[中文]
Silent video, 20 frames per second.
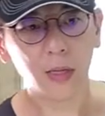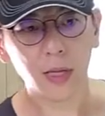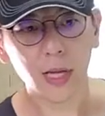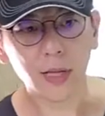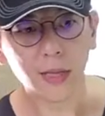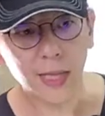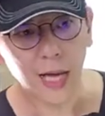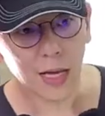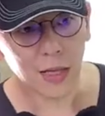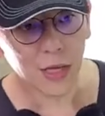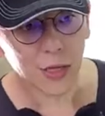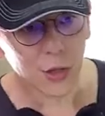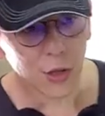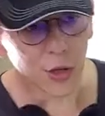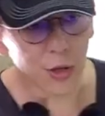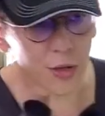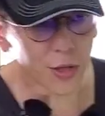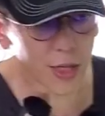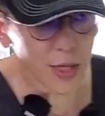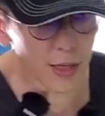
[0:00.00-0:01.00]
连大灯
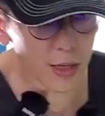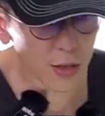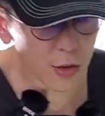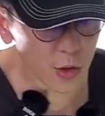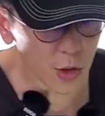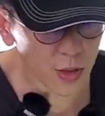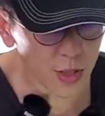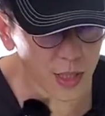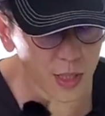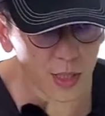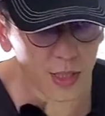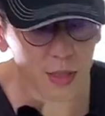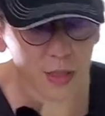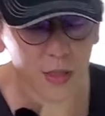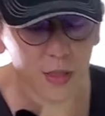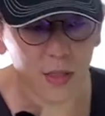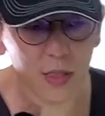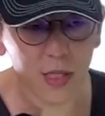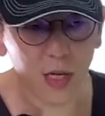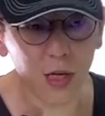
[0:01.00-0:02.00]
都有贴哈，从这个
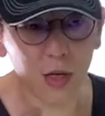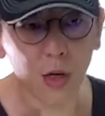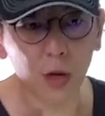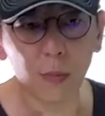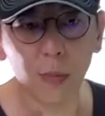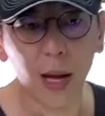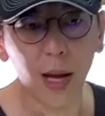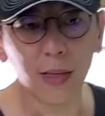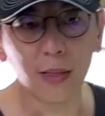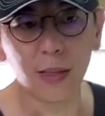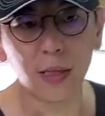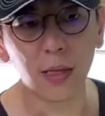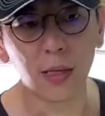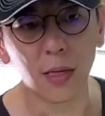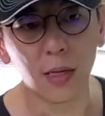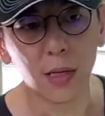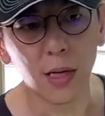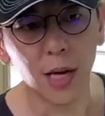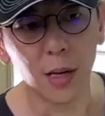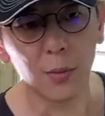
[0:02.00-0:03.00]
这个用拍摄的
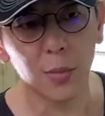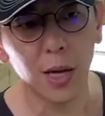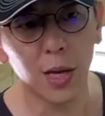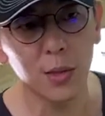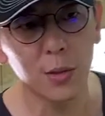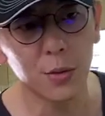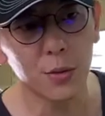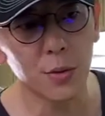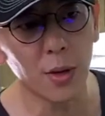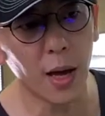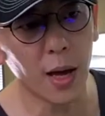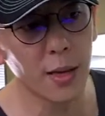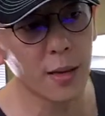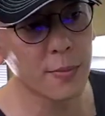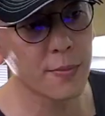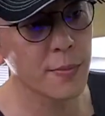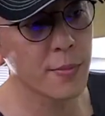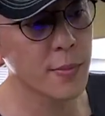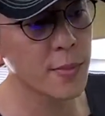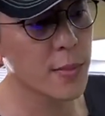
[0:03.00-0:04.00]
可能看不太出来。
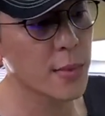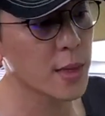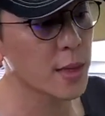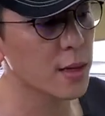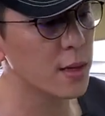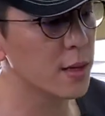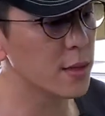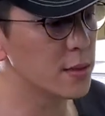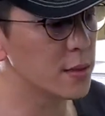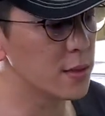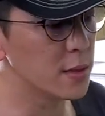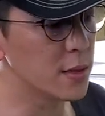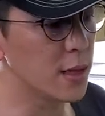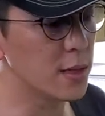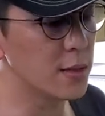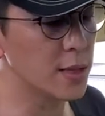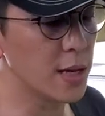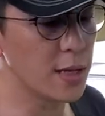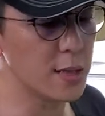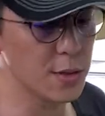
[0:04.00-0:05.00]
可是
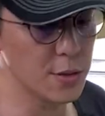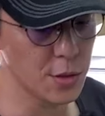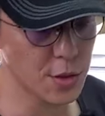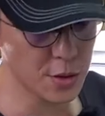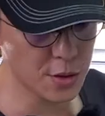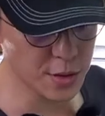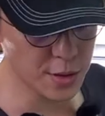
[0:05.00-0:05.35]
连大灯都有